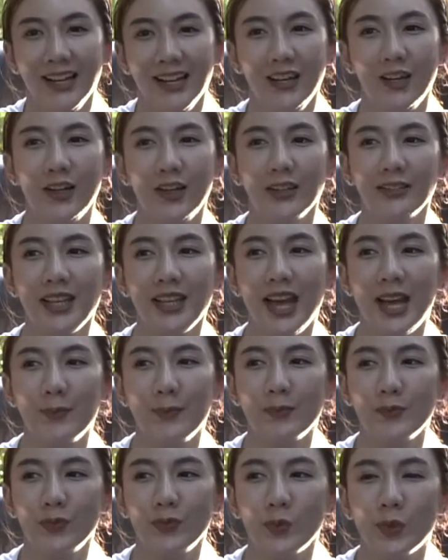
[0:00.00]
แล้วก็ตาม
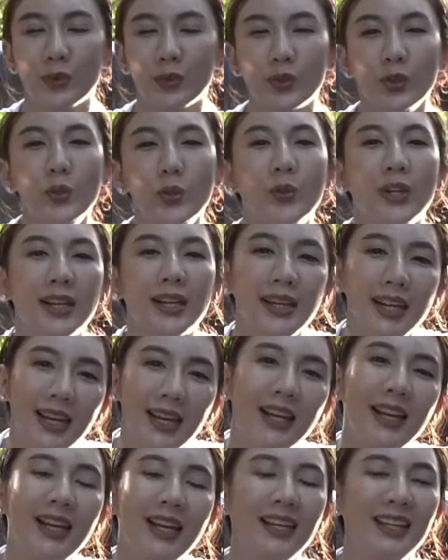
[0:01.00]
สวนสนุกเล็
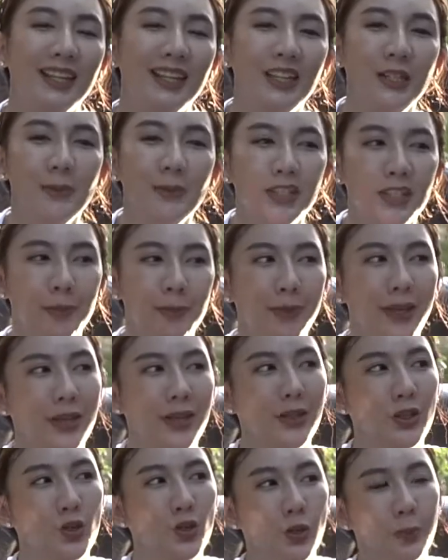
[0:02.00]
กๆอะไรเงี้ยที่มันจะเป็น
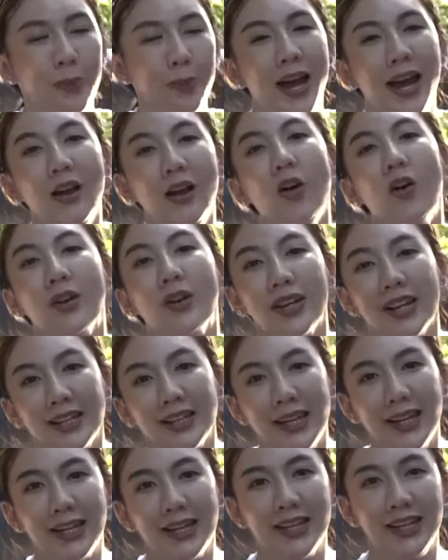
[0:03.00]
จุดพักของ
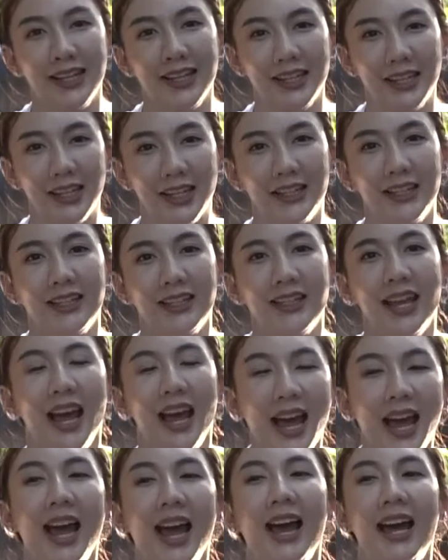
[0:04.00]
เด็กๆอะไรเงี้ยใน
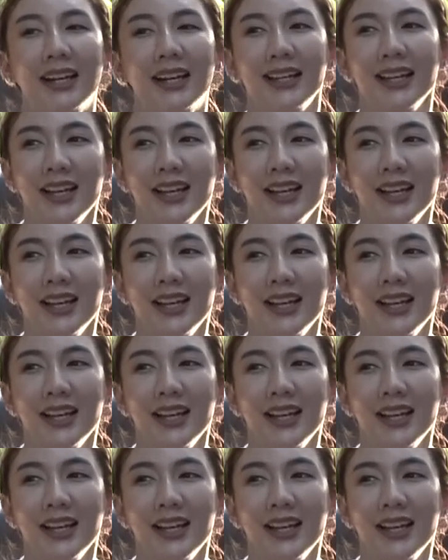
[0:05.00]
ห้าง